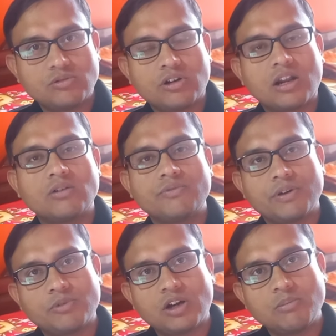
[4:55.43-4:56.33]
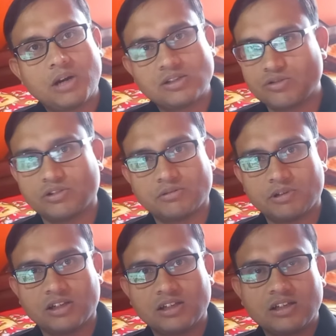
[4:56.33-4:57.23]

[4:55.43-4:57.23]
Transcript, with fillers: ধরে রাখুন ফেব্রুয়ারি মার্চও হতে পারে